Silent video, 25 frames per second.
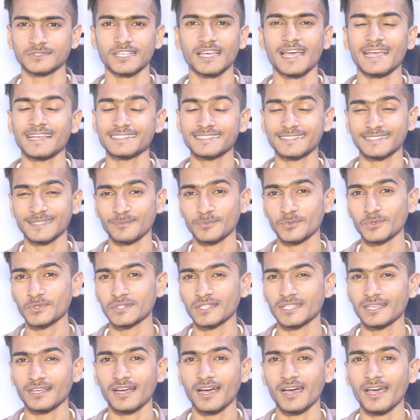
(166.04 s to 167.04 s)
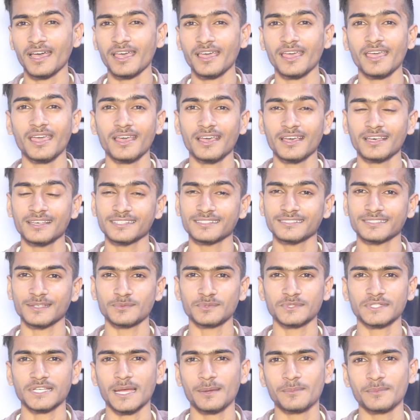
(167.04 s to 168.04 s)
गाइज सपोर्ट दिखा है
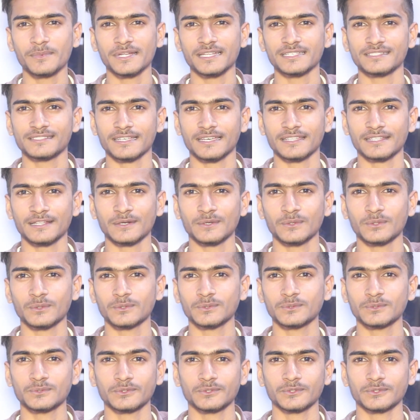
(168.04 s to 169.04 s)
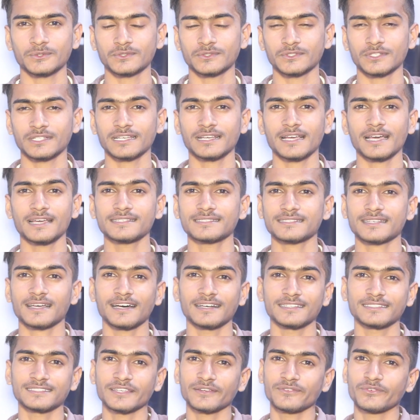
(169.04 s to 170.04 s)
सब्सक्राइब करें चैनल को तो चलिए गाइज
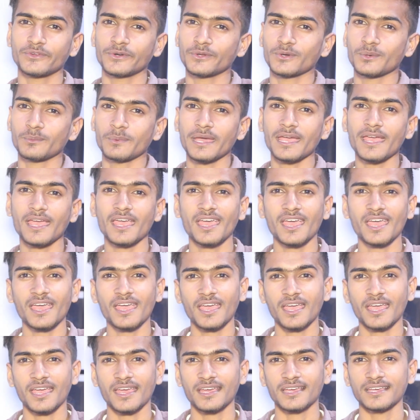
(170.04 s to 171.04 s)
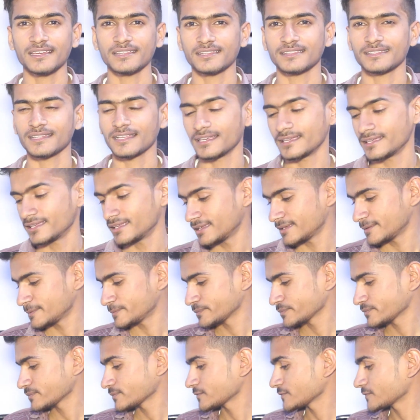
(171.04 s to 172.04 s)
आज के वीडियो में इतना ही
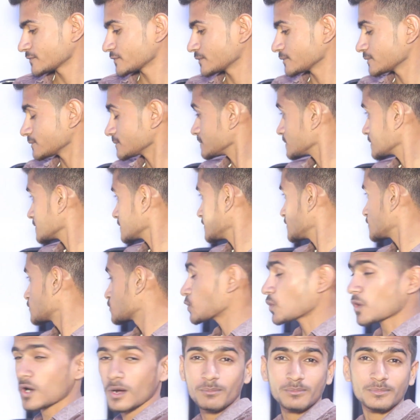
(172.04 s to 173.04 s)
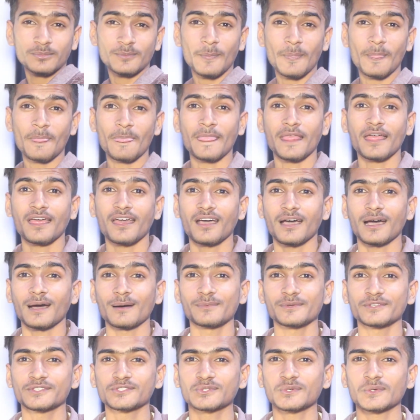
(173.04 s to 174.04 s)
तो इसको अब
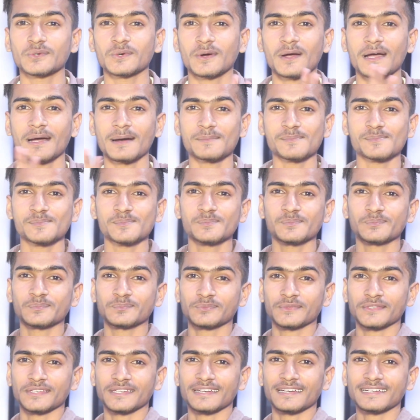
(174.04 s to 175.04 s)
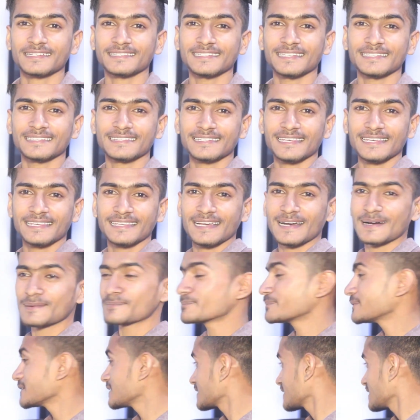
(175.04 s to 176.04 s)
अब इसको हम रख देते हैं यहाँ
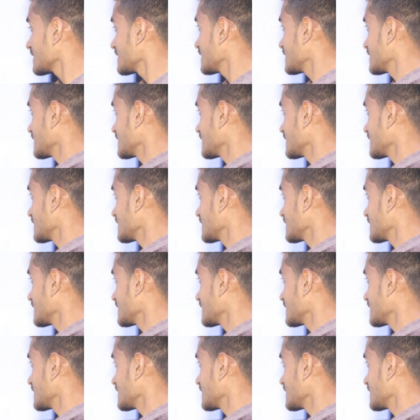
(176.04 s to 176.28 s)
पर